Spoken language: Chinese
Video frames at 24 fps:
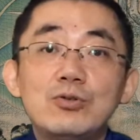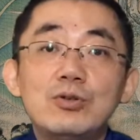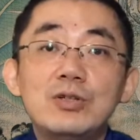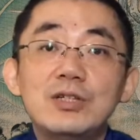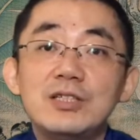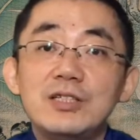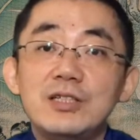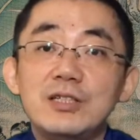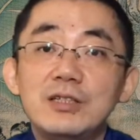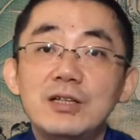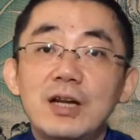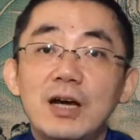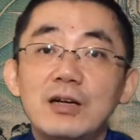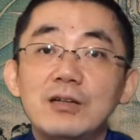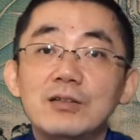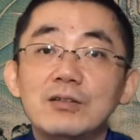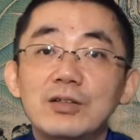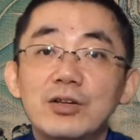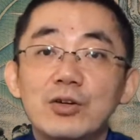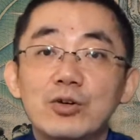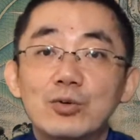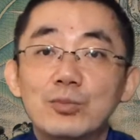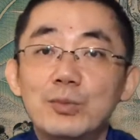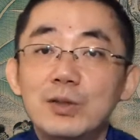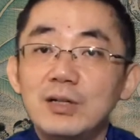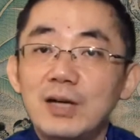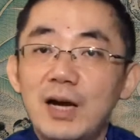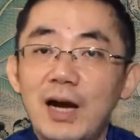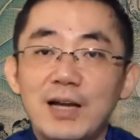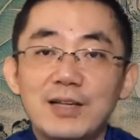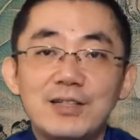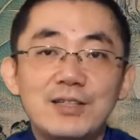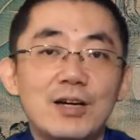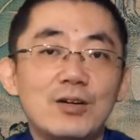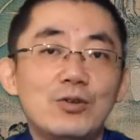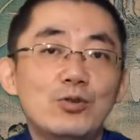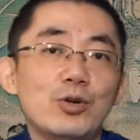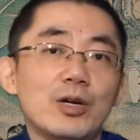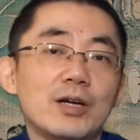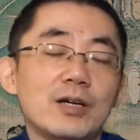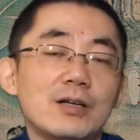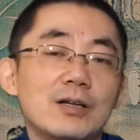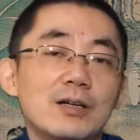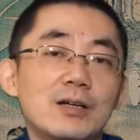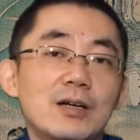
和情郎柳梦海相会，